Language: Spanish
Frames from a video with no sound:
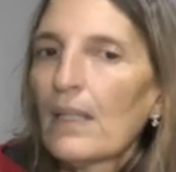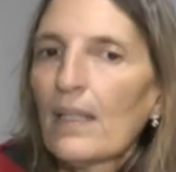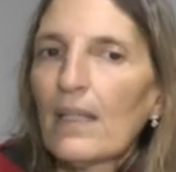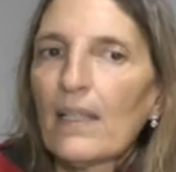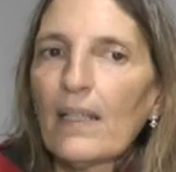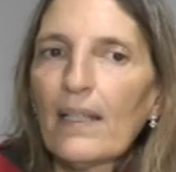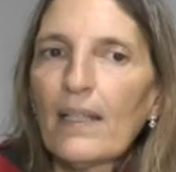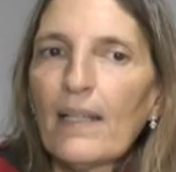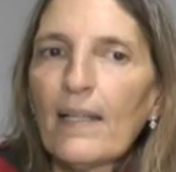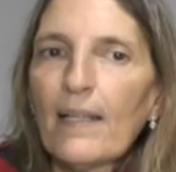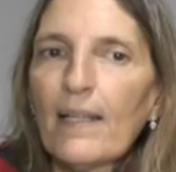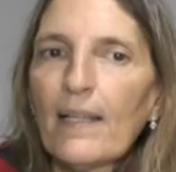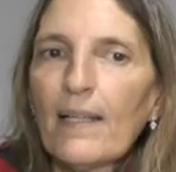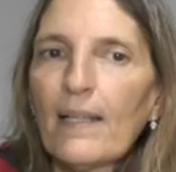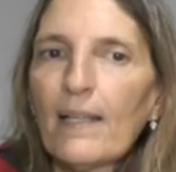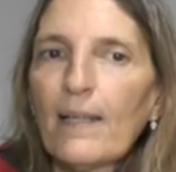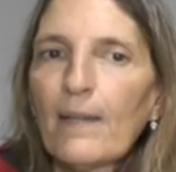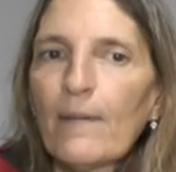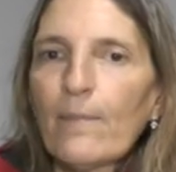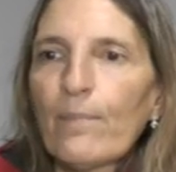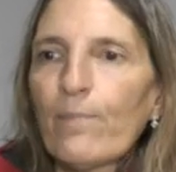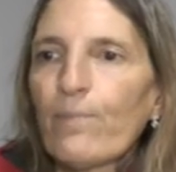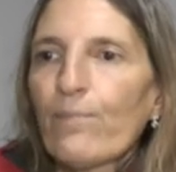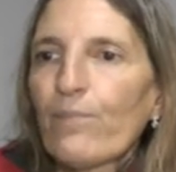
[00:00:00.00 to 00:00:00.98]

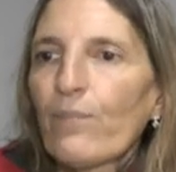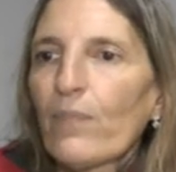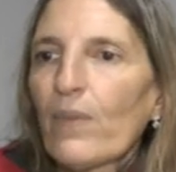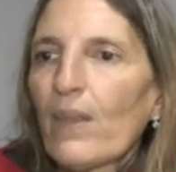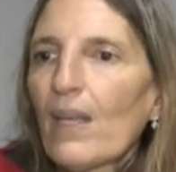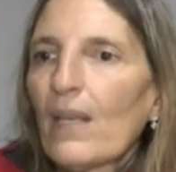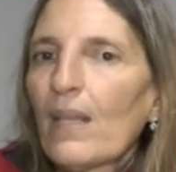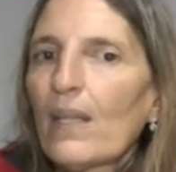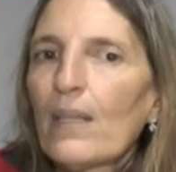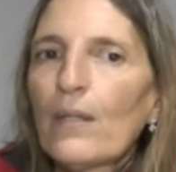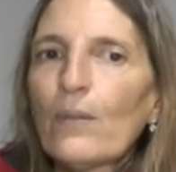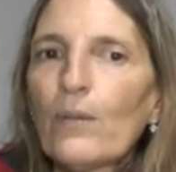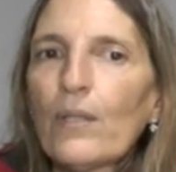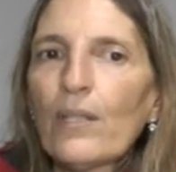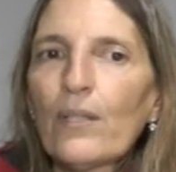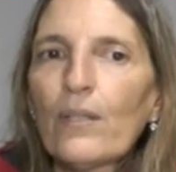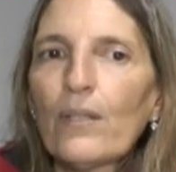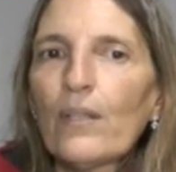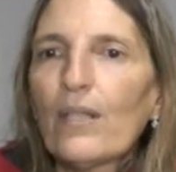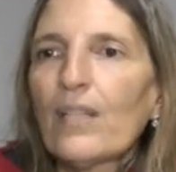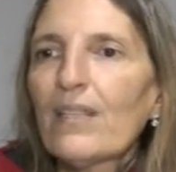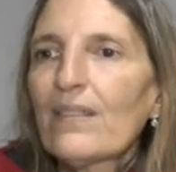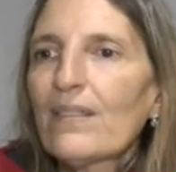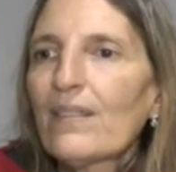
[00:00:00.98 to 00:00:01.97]
Eh, y
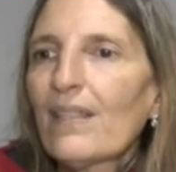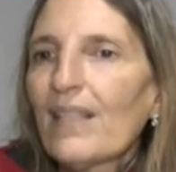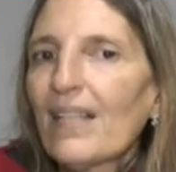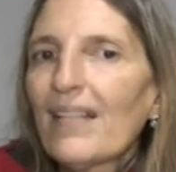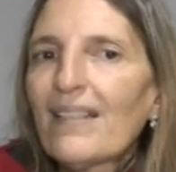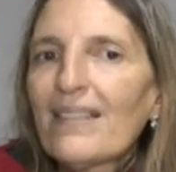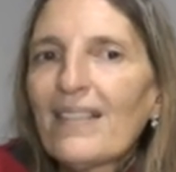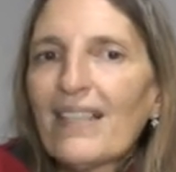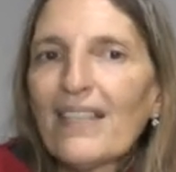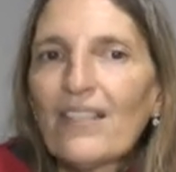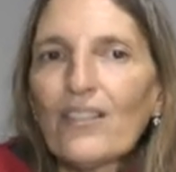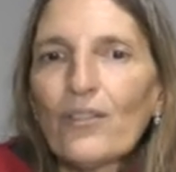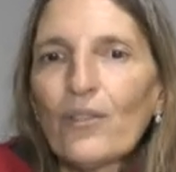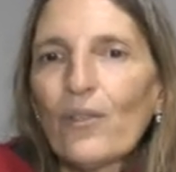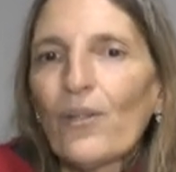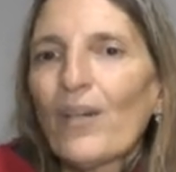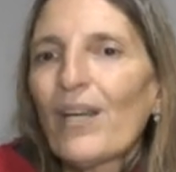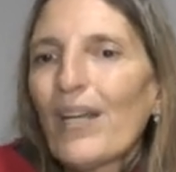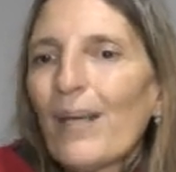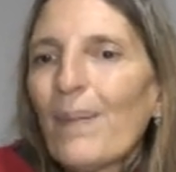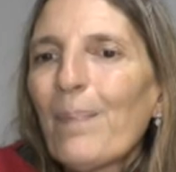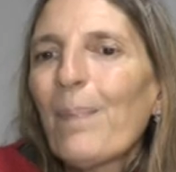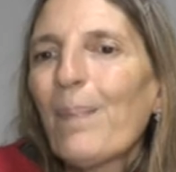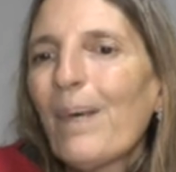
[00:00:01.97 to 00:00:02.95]
bueno, es, eso,
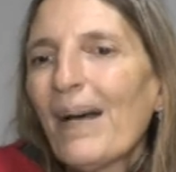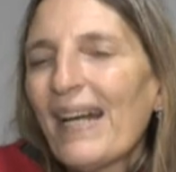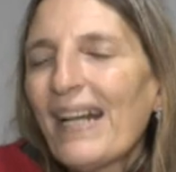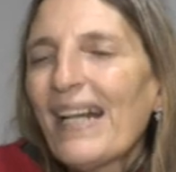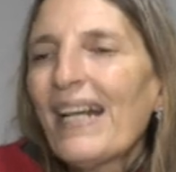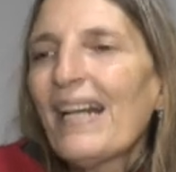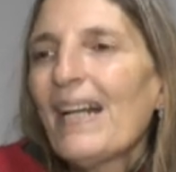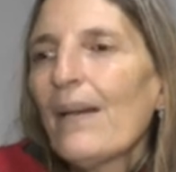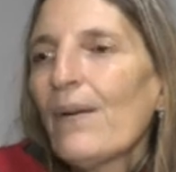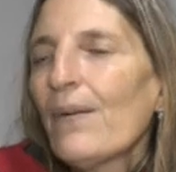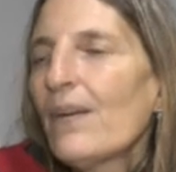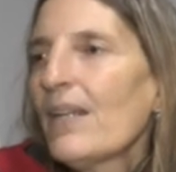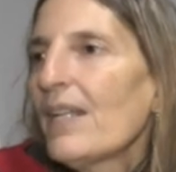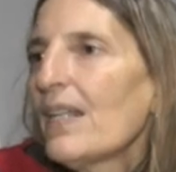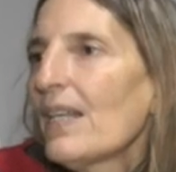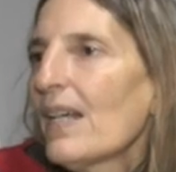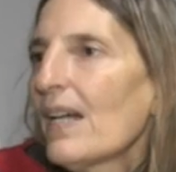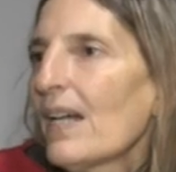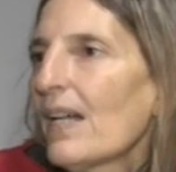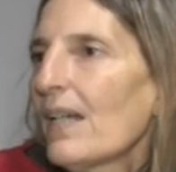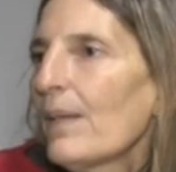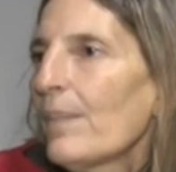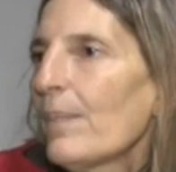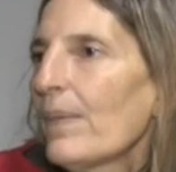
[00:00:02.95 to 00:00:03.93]
es para la
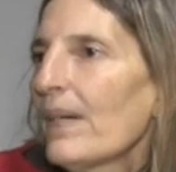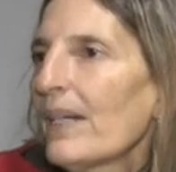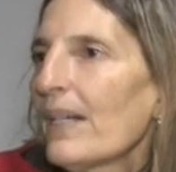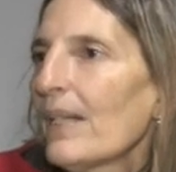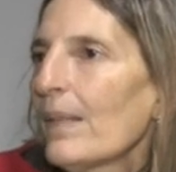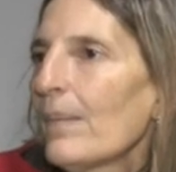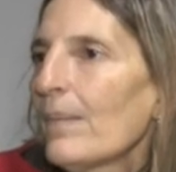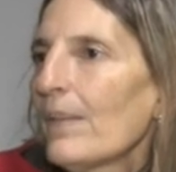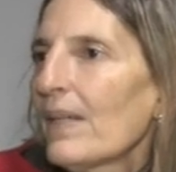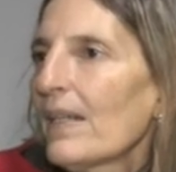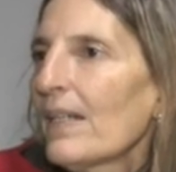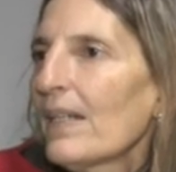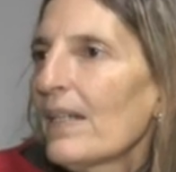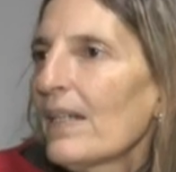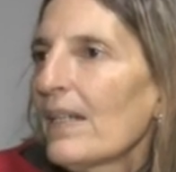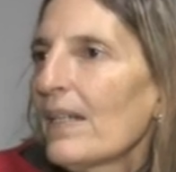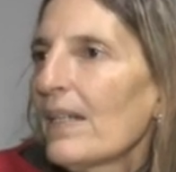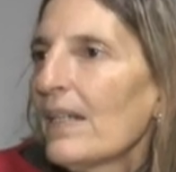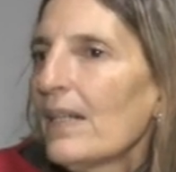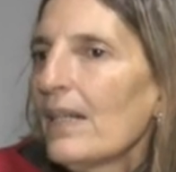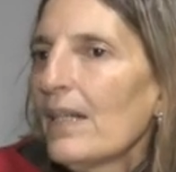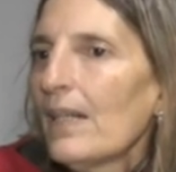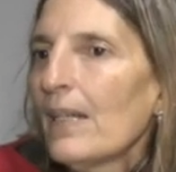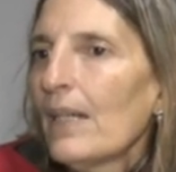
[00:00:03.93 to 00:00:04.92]
vida, es para,
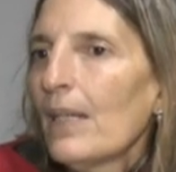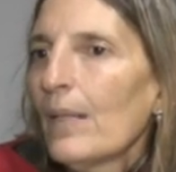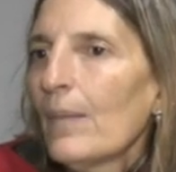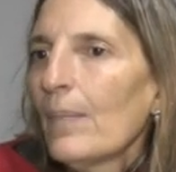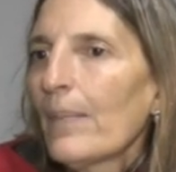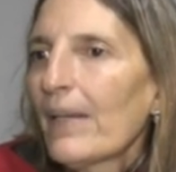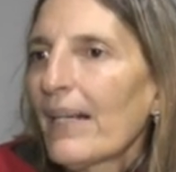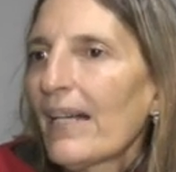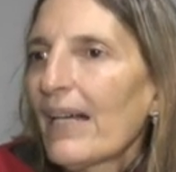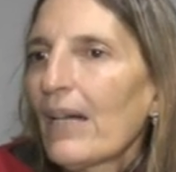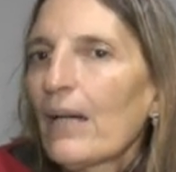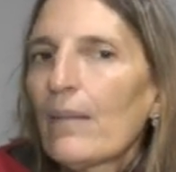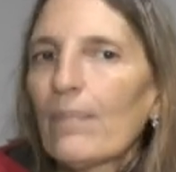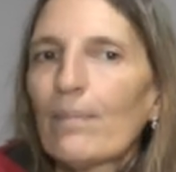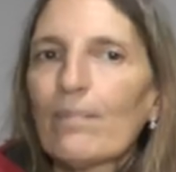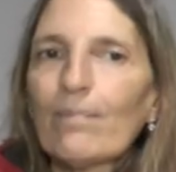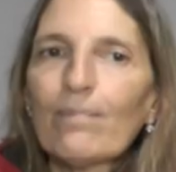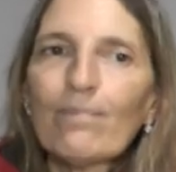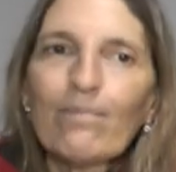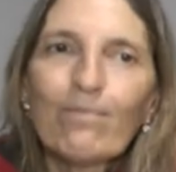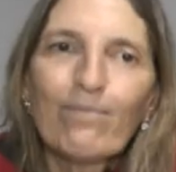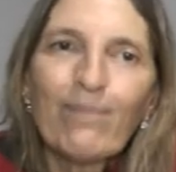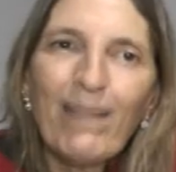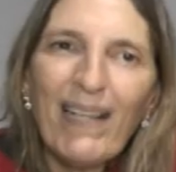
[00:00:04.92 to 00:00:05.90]
para,
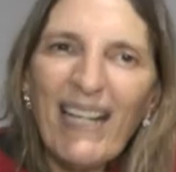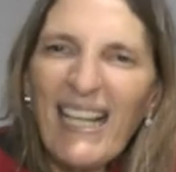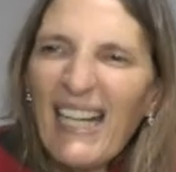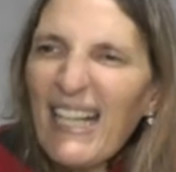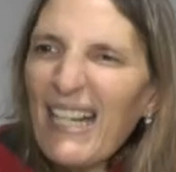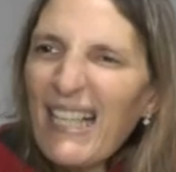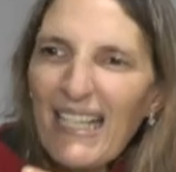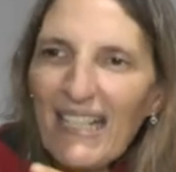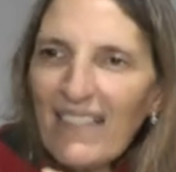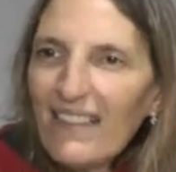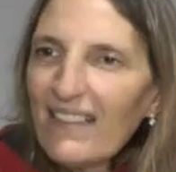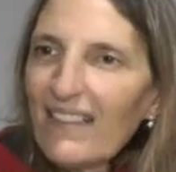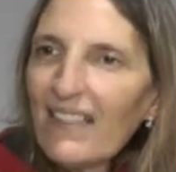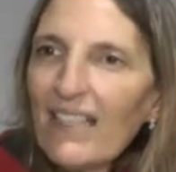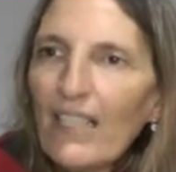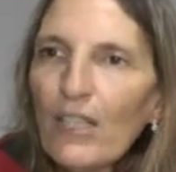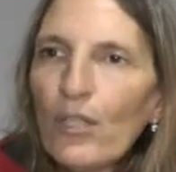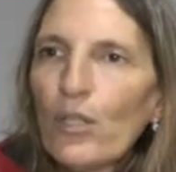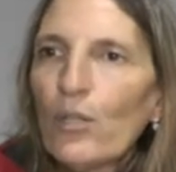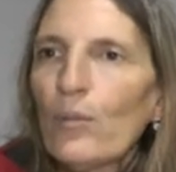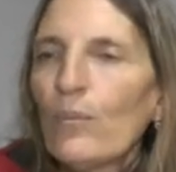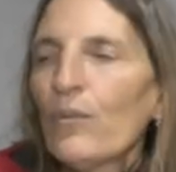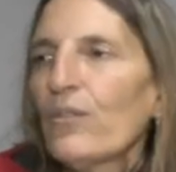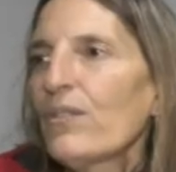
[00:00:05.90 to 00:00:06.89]
para,
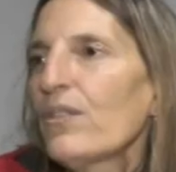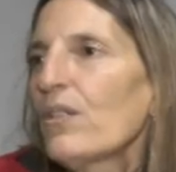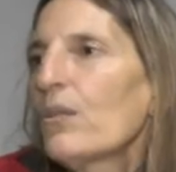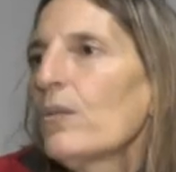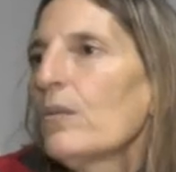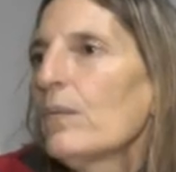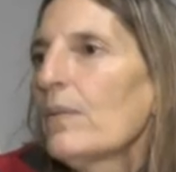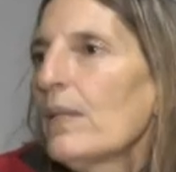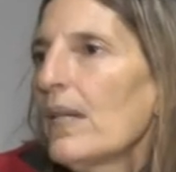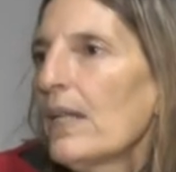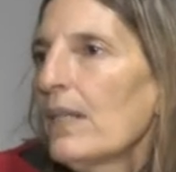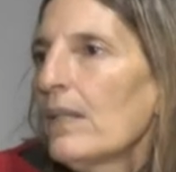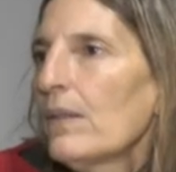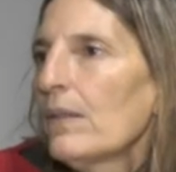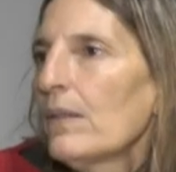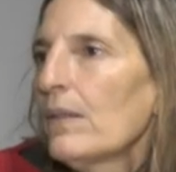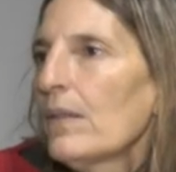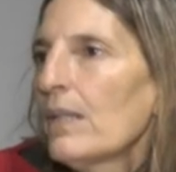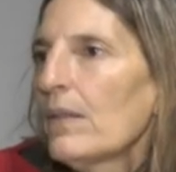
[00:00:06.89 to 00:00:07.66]
crecer como ser humano.